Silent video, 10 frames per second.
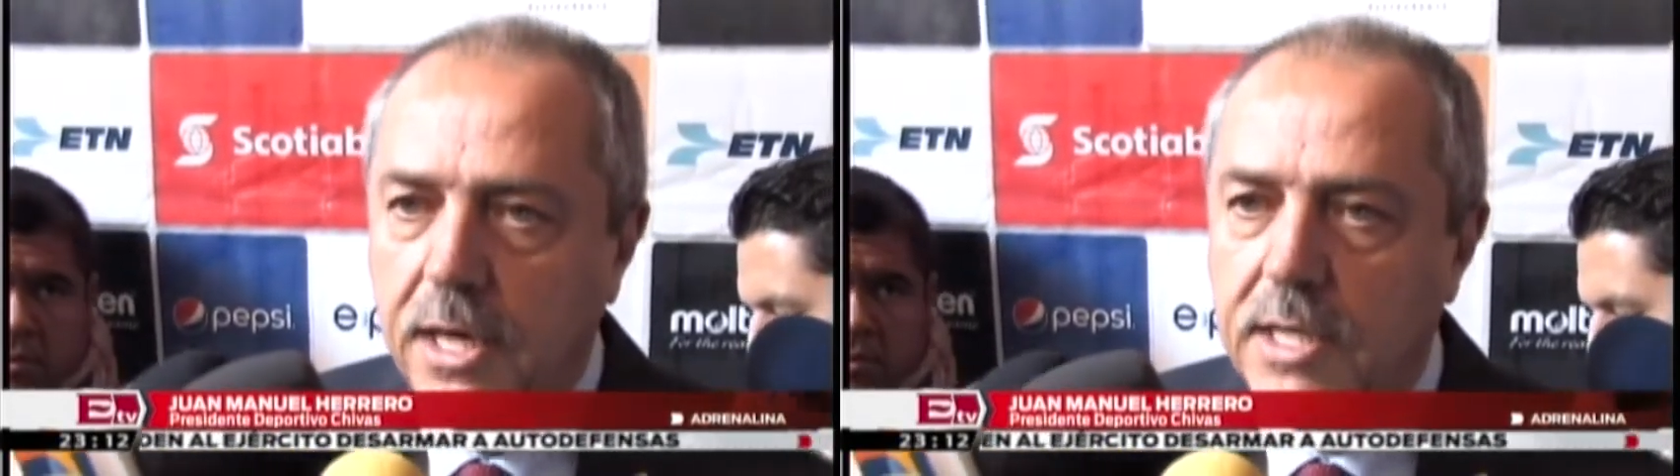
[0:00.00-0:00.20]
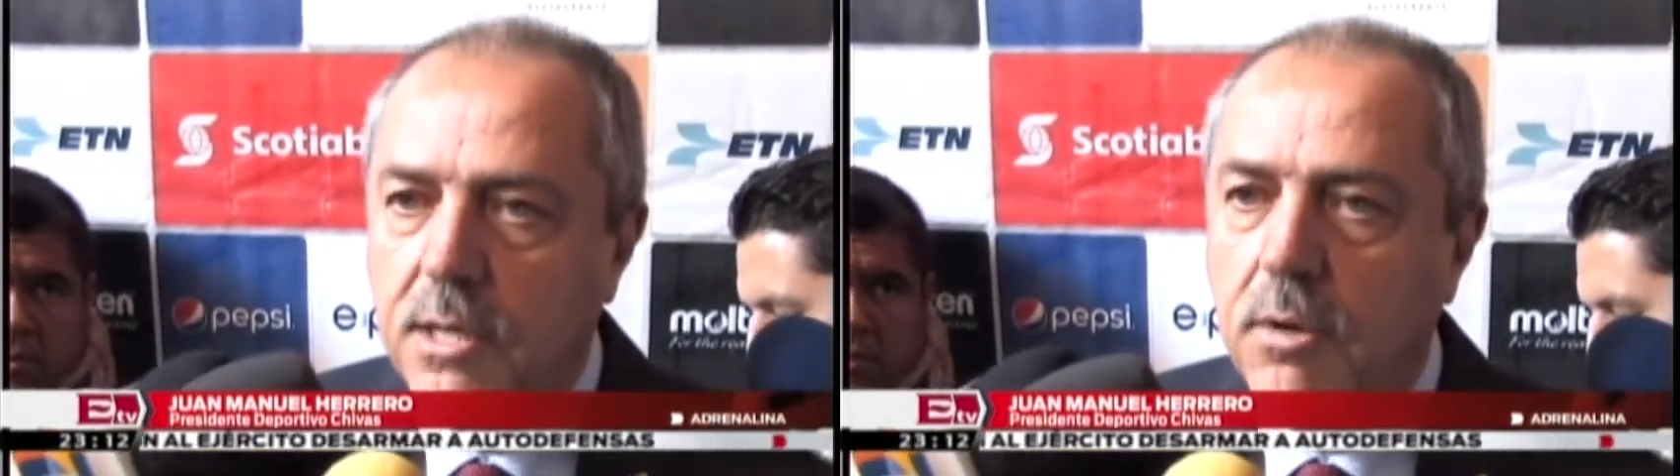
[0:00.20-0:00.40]

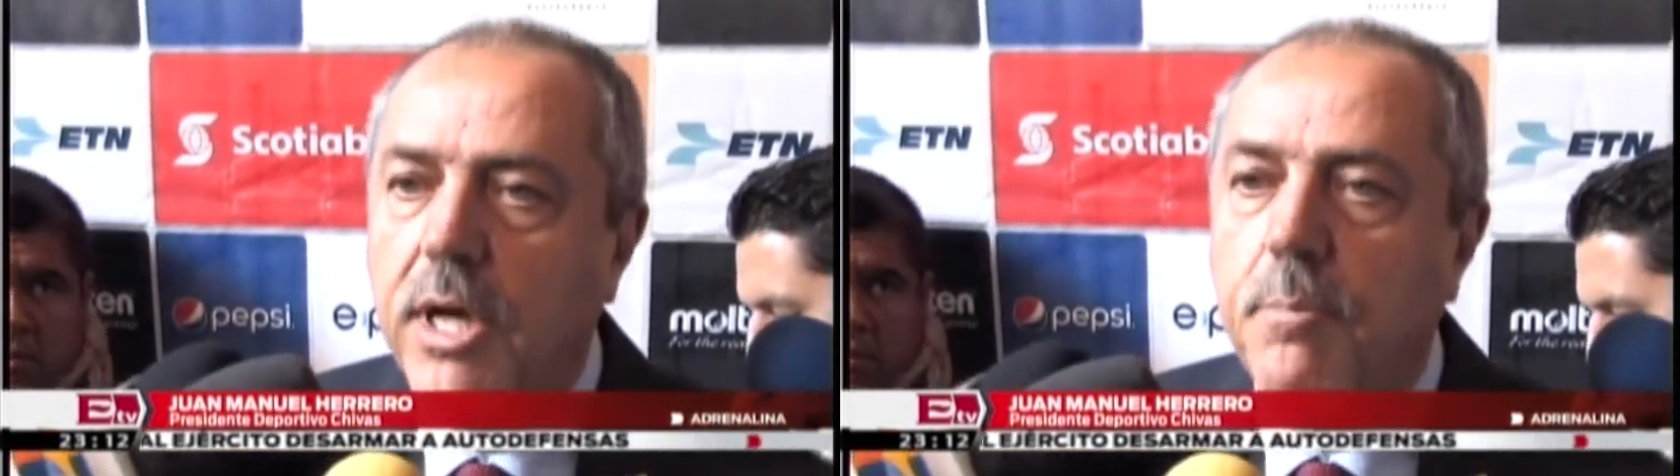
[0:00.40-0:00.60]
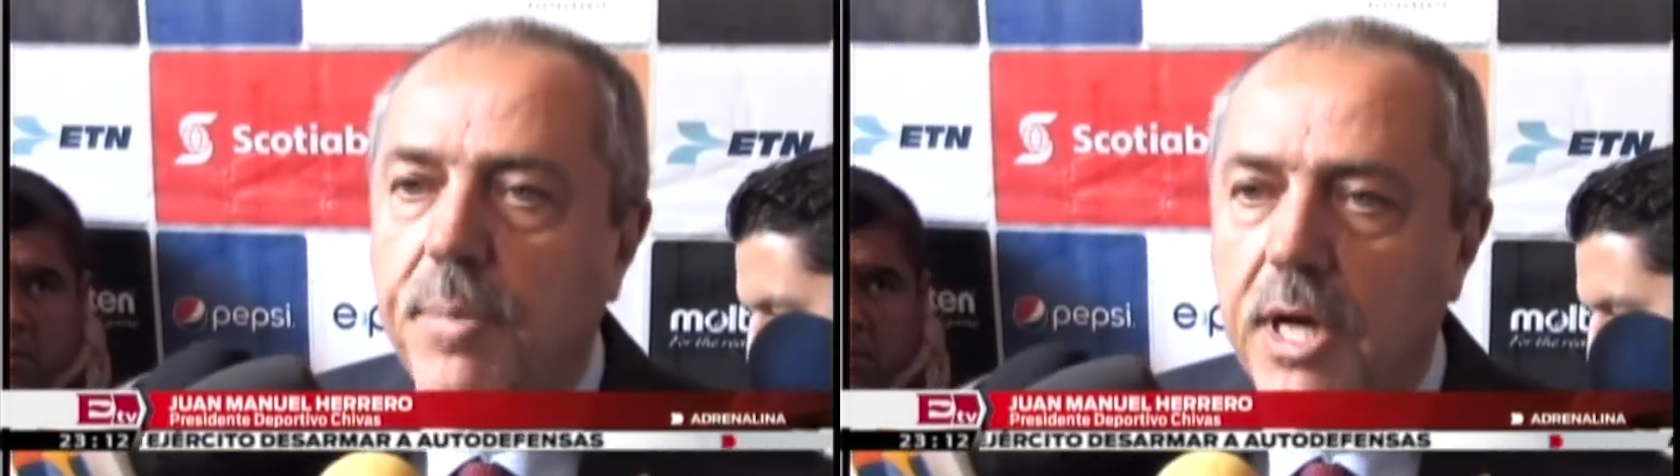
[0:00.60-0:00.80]
les tengo
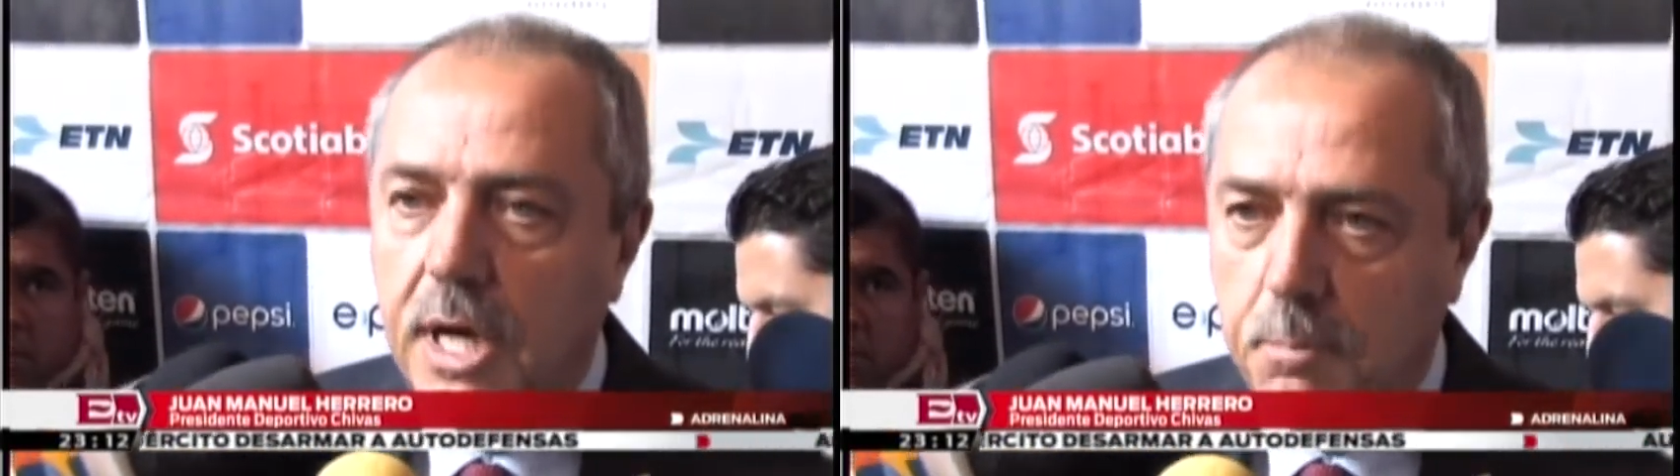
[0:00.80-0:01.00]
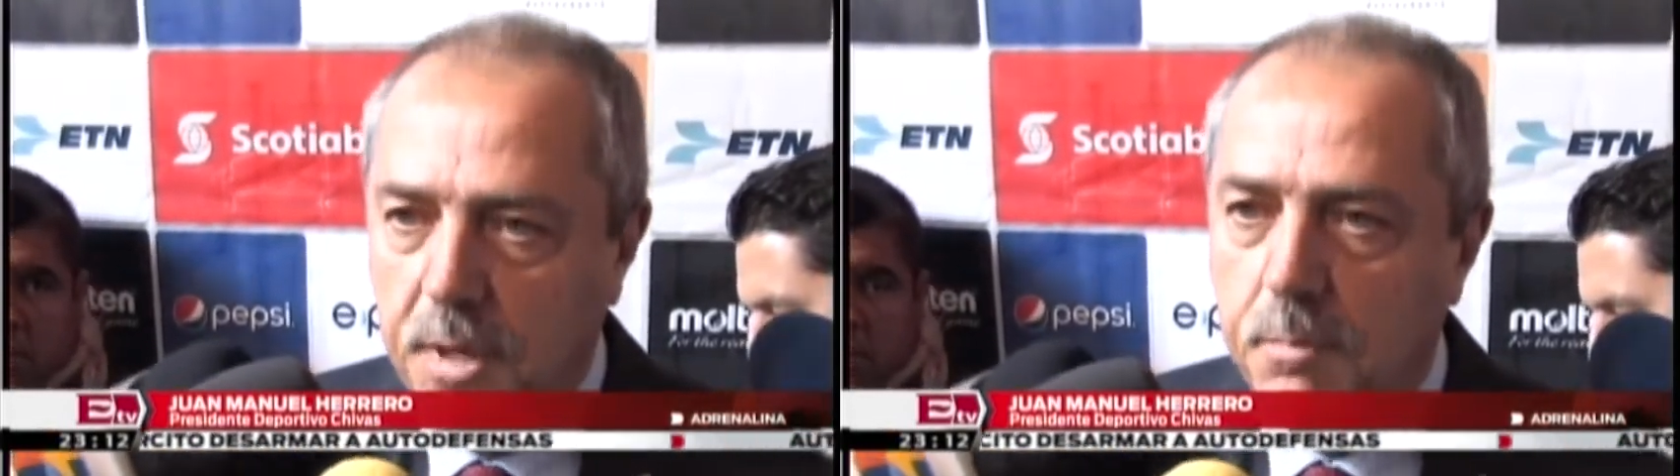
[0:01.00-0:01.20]
que limpiar
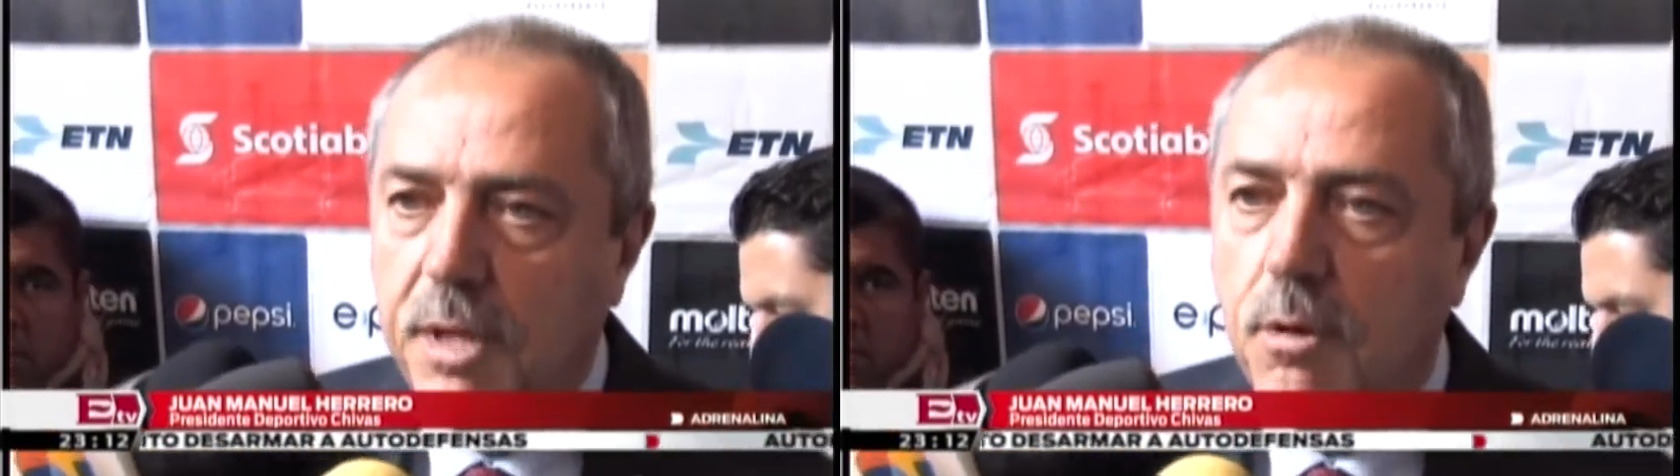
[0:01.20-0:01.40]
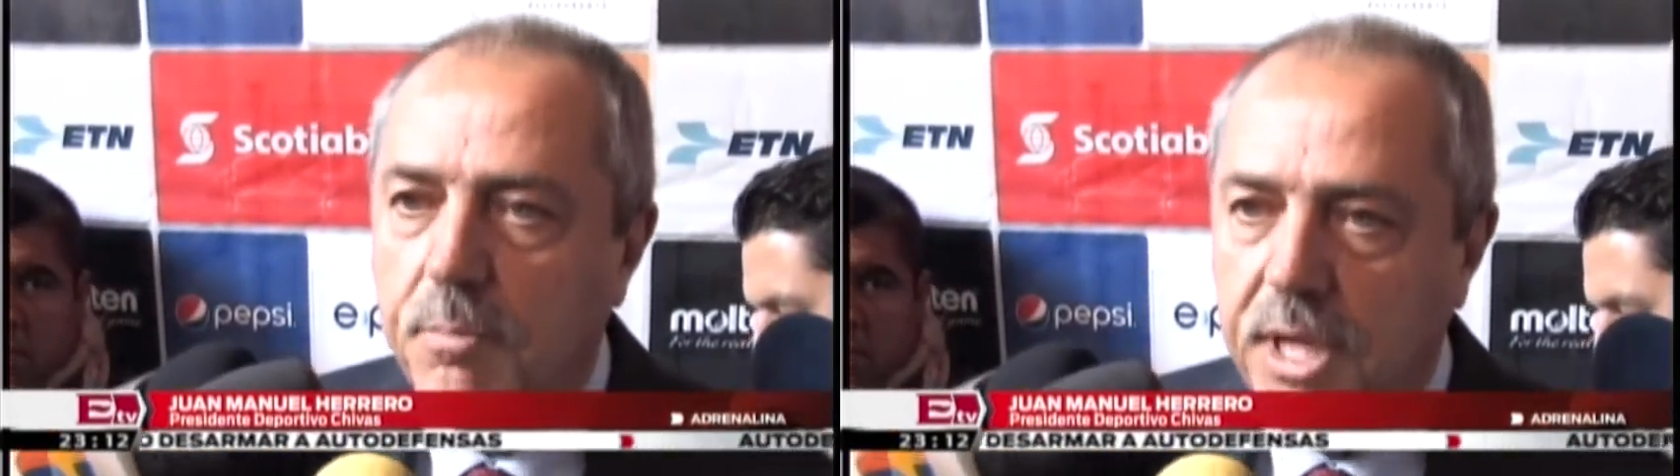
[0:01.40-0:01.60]
el,
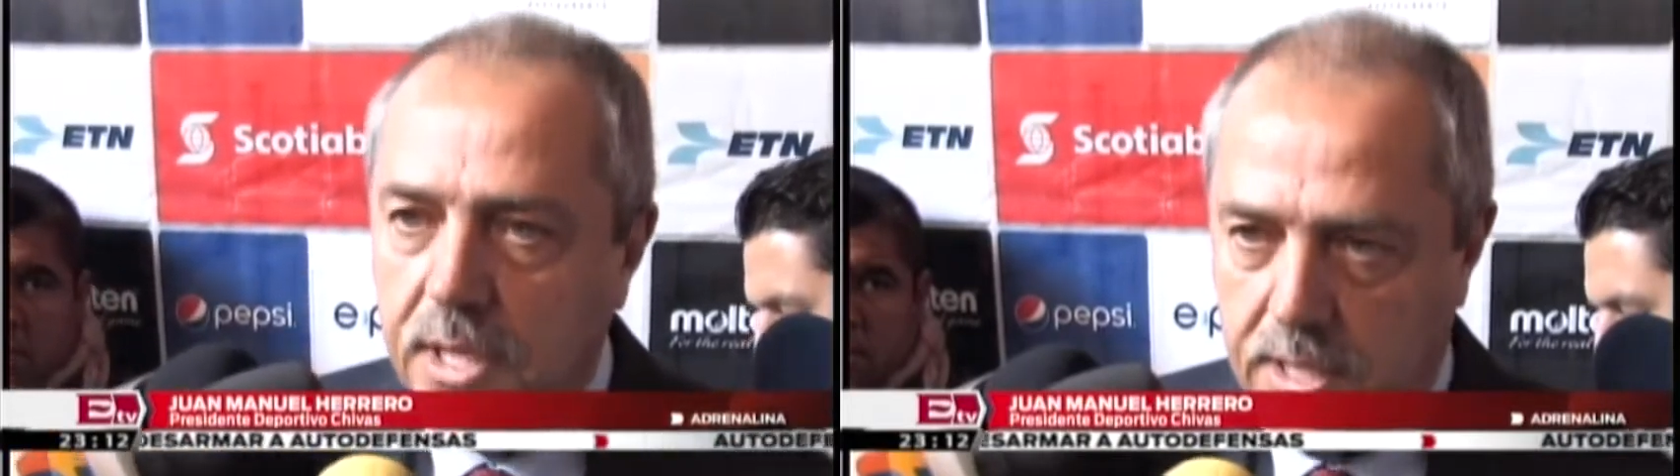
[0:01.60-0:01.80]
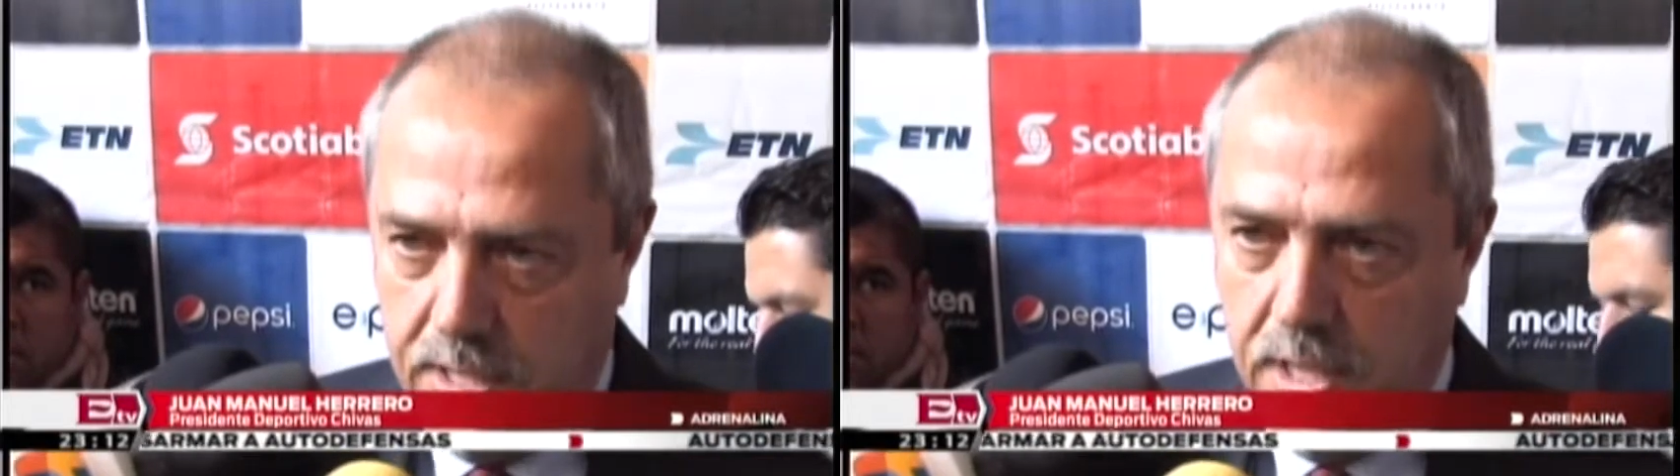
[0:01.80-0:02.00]
medio
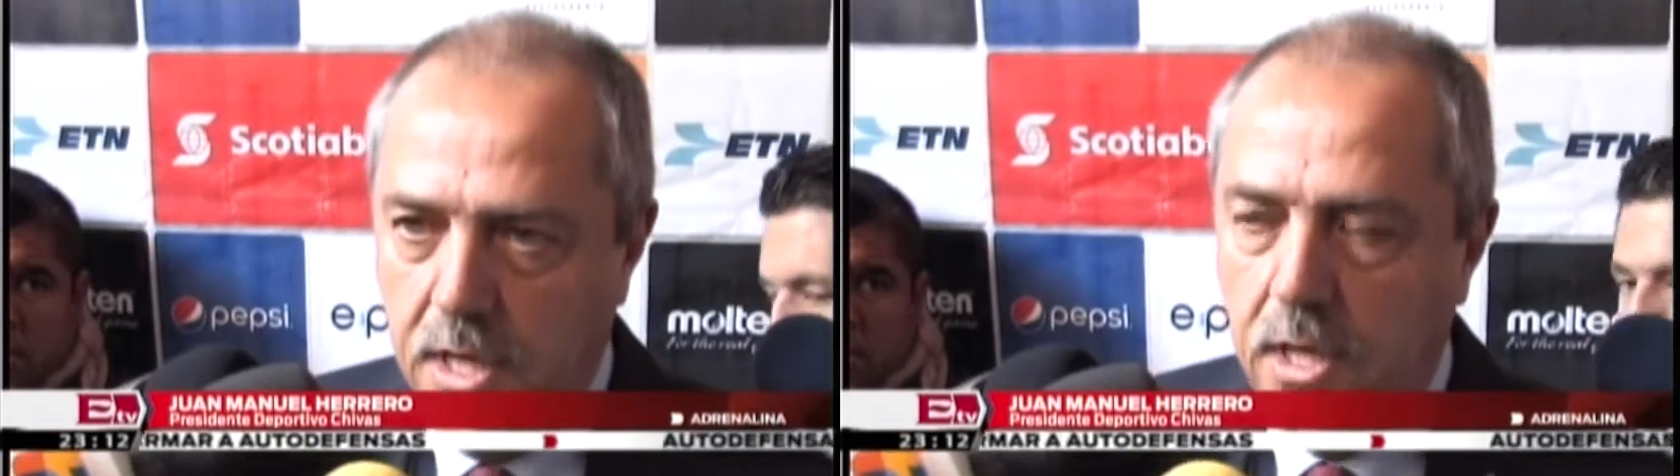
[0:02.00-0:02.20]
ambiente.